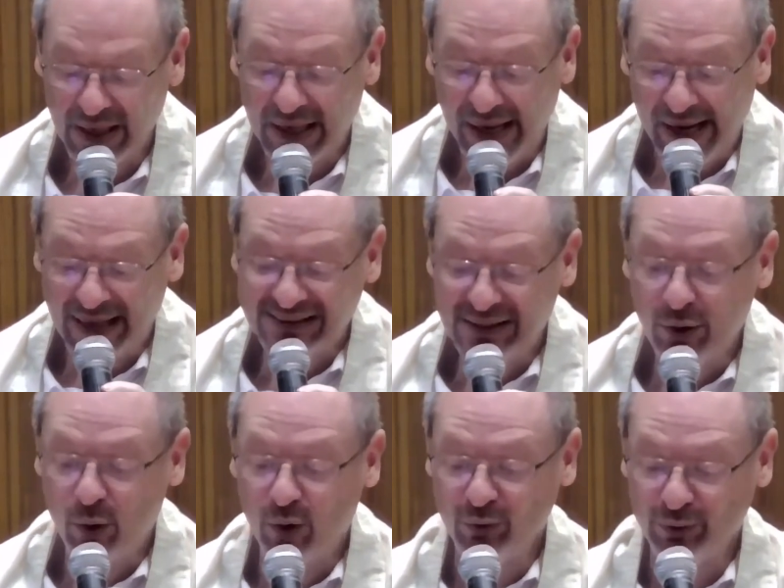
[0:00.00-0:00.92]
Esse
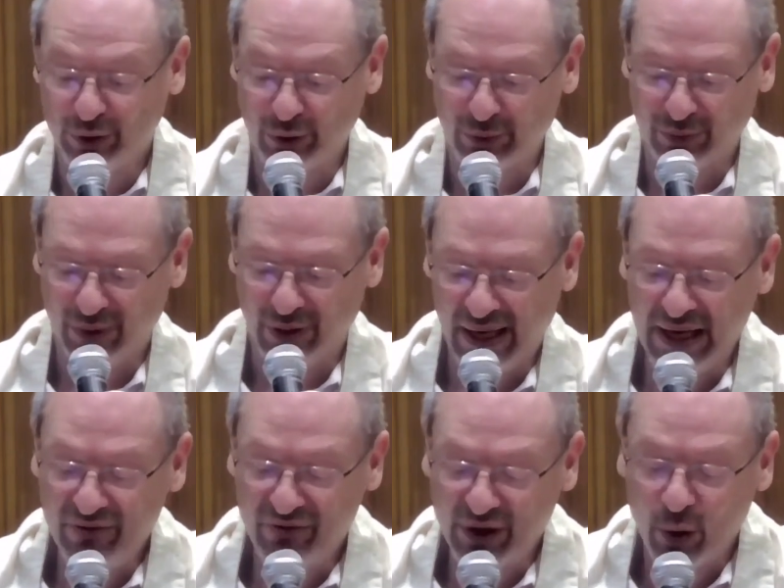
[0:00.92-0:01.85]
encontro ele
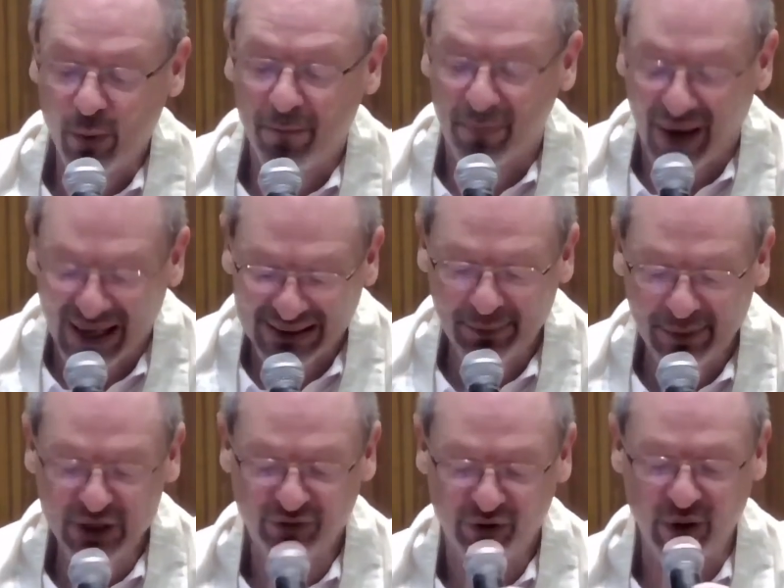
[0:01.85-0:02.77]
foi
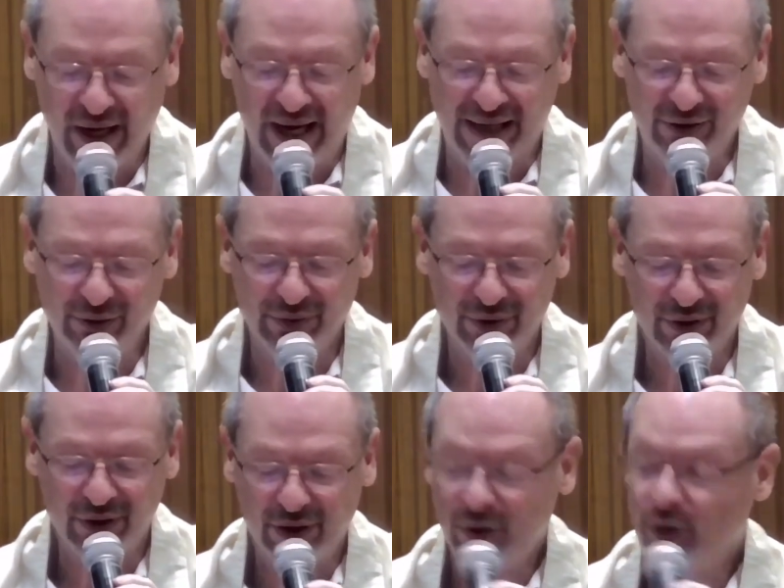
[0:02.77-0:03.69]
completamente focado
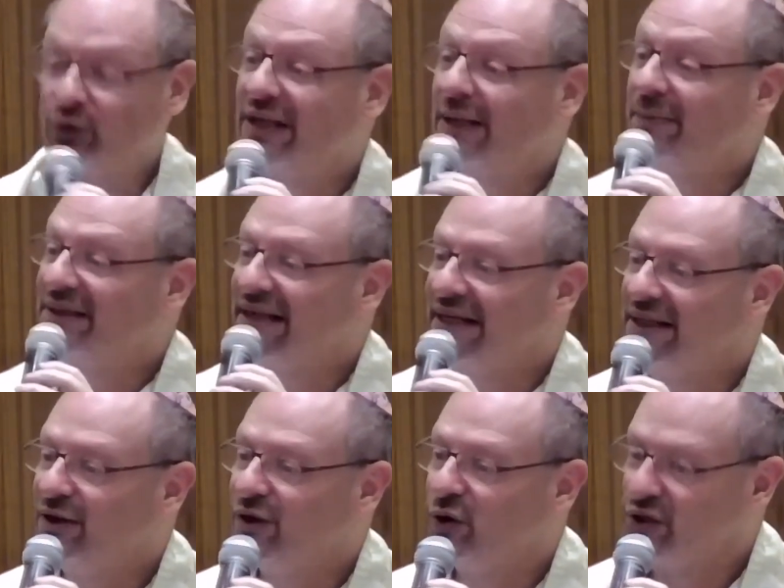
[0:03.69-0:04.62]
no tema da
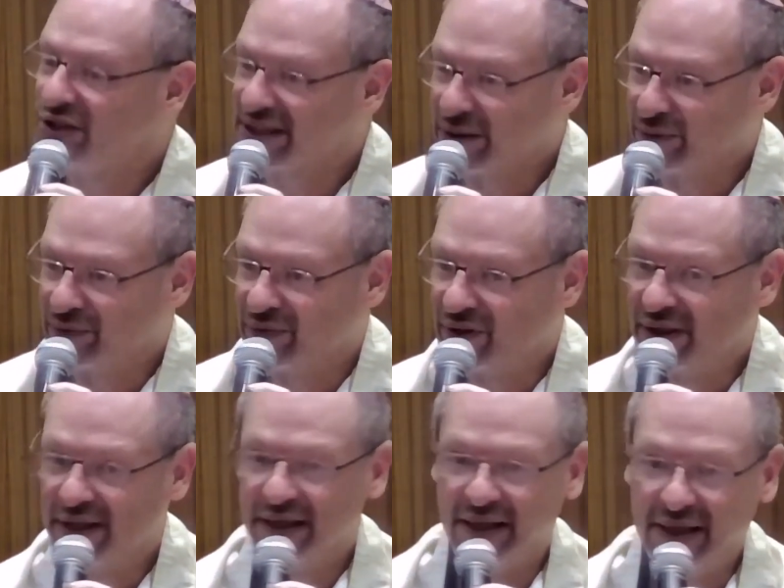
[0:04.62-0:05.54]
inclusão,
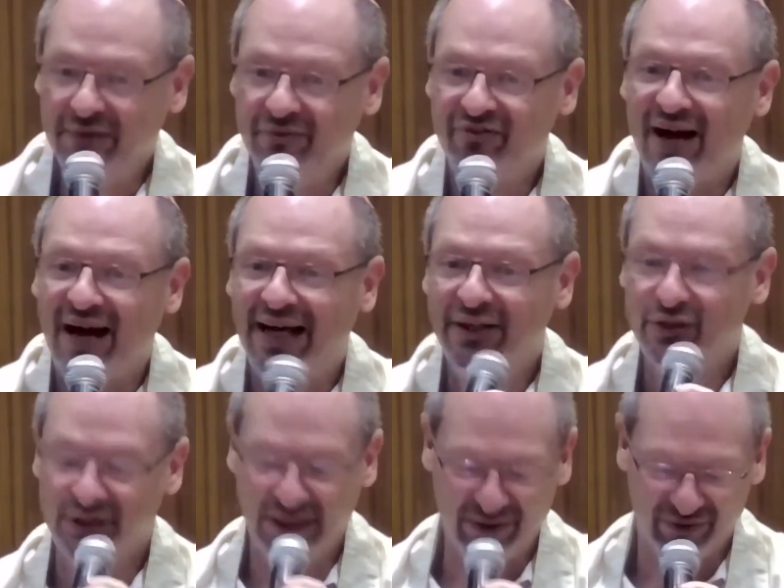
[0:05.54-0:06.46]
em vários
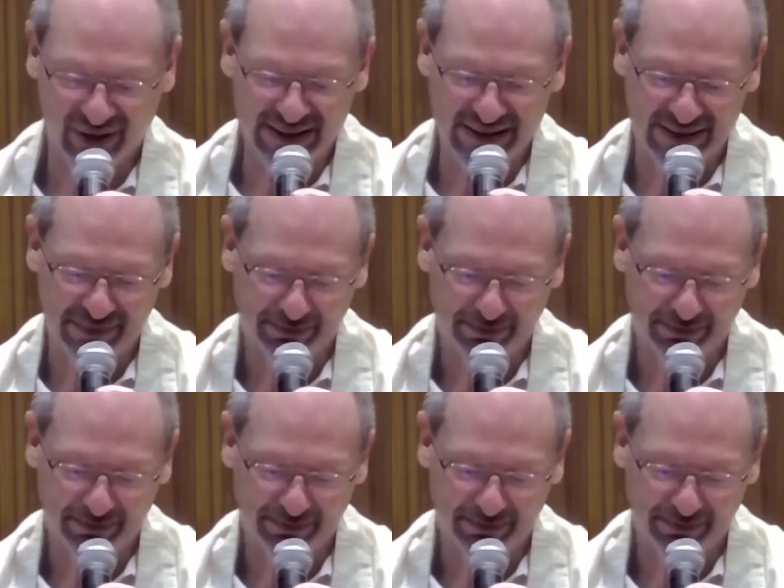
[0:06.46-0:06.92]
níveis.